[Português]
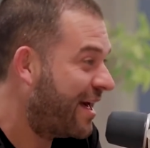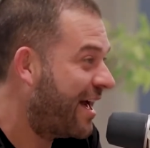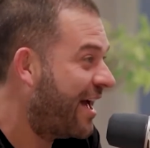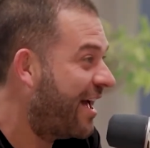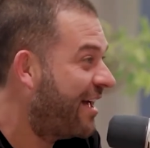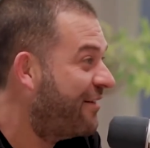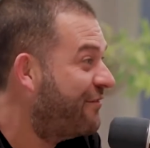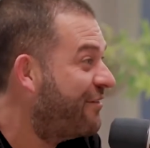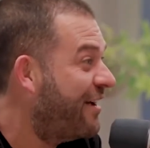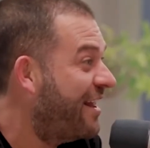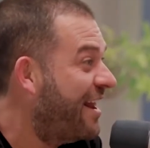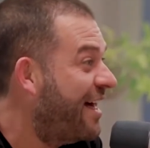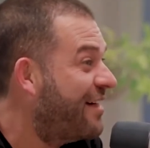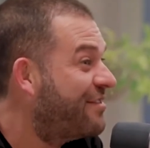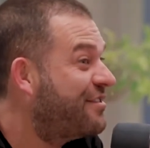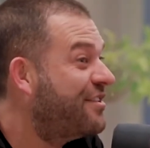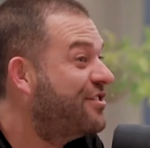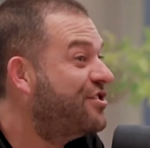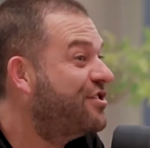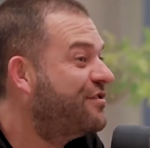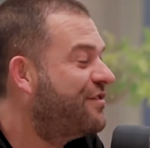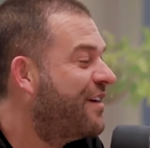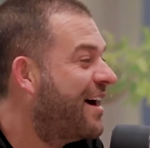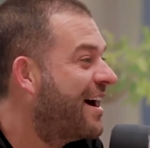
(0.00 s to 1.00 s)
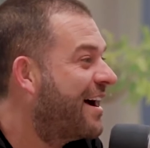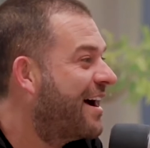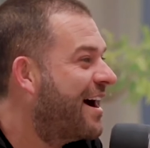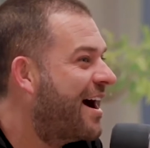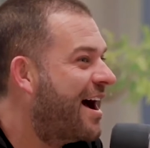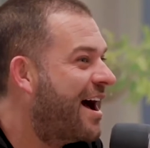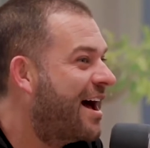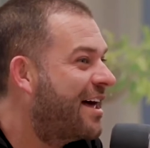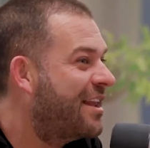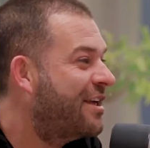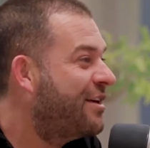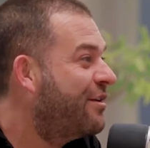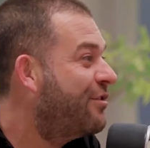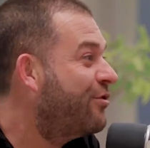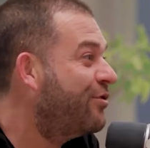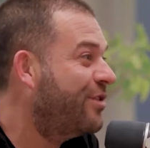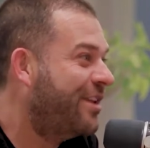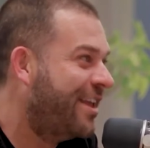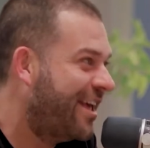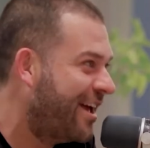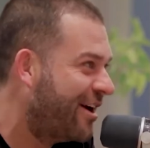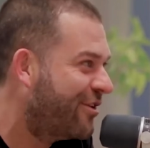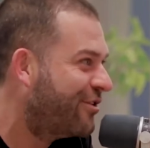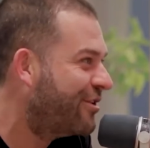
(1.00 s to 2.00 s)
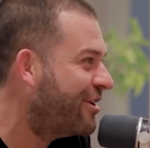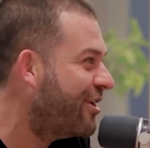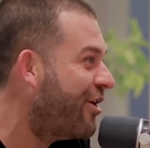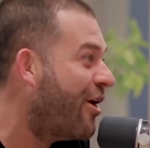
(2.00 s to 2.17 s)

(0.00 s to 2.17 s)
é, envelhece devagar e o negro